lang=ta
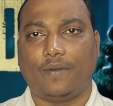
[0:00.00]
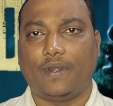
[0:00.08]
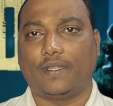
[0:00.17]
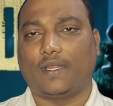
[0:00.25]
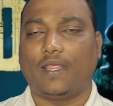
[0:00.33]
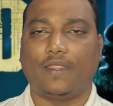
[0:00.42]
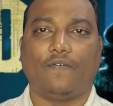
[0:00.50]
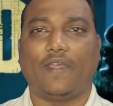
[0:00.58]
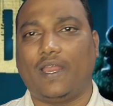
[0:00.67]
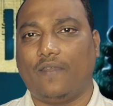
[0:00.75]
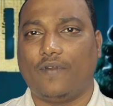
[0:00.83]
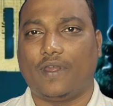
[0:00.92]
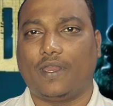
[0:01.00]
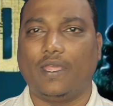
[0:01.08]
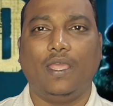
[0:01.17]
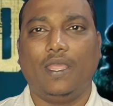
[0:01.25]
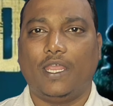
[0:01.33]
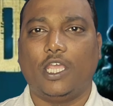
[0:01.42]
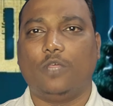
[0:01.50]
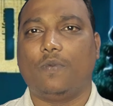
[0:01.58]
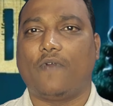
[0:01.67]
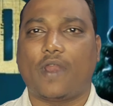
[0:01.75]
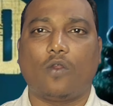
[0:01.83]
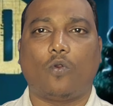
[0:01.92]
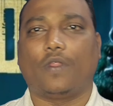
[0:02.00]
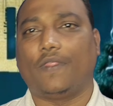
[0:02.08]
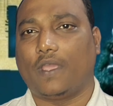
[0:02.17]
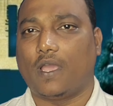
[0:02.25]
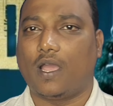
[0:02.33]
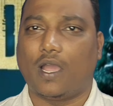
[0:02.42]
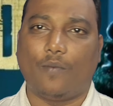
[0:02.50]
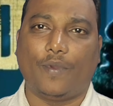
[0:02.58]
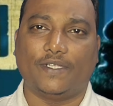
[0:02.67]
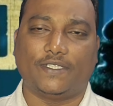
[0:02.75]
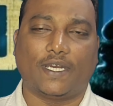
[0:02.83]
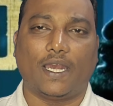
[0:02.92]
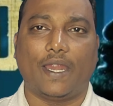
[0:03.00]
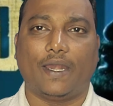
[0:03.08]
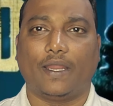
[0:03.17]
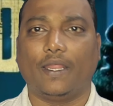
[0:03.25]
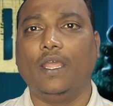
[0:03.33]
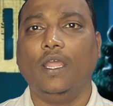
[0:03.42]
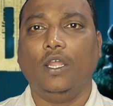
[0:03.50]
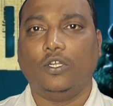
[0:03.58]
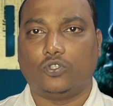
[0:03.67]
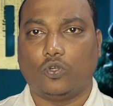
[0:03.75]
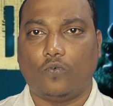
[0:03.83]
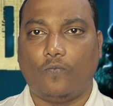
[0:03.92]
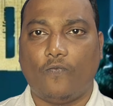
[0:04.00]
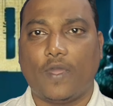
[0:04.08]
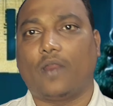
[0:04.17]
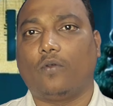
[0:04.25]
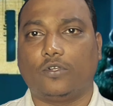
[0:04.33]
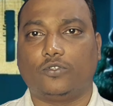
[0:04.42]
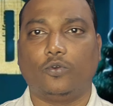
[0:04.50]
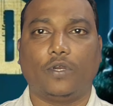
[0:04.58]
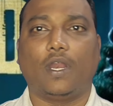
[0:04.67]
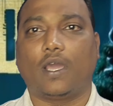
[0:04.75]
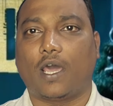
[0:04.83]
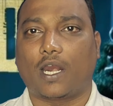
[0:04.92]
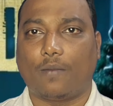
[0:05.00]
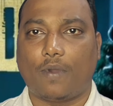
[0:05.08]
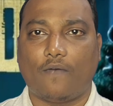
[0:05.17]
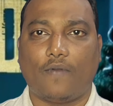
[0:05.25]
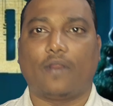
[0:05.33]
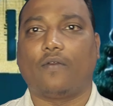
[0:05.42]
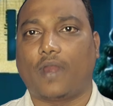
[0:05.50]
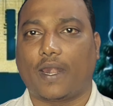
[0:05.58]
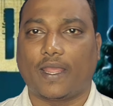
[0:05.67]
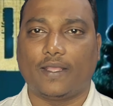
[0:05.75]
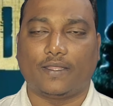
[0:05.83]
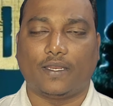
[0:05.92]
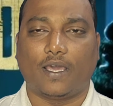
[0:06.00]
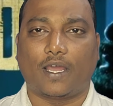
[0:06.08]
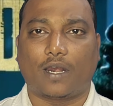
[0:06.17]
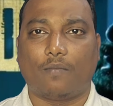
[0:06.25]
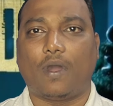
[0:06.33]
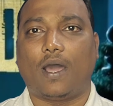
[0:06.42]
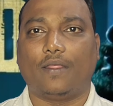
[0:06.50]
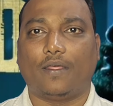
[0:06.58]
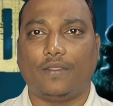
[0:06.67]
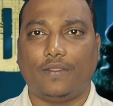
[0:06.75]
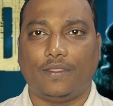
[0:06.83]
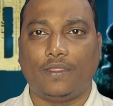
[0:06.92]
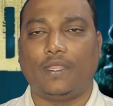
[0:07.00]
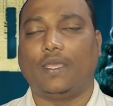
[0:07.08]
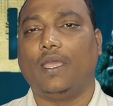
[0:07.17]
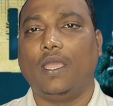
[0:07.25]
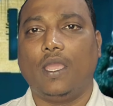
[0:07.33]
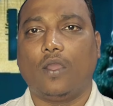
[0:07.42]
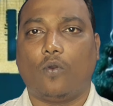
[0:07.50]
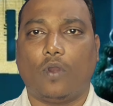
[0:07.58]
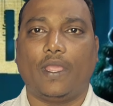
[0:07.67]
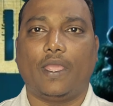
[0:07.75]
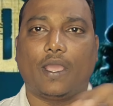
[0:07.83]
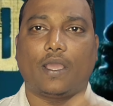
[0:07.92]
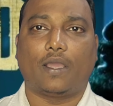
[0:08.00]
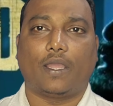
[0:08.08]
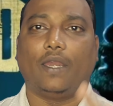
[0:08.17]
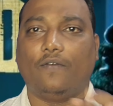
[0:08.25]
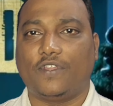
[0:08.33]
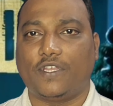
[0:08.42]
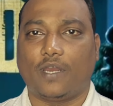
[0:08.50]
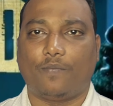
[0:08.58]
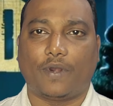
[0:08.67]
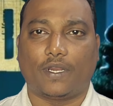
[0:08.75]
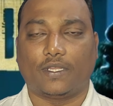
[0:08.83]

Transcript: அப்படின்றதால அந்த வேலையை விட்டுட்டு பண்ணிட்டு எதுவுமே வேணாலும் குழந்தைக்காக அங்க போய் செட்டில் ஆயிட்டாரு ஸோ வேற ஒரு சூழ்நிலை காரணமா வேற ஒரு கட்டாயத்தின் காரணமா அதாவது இந்த கொலையை இன்வெஸ்டிகேட்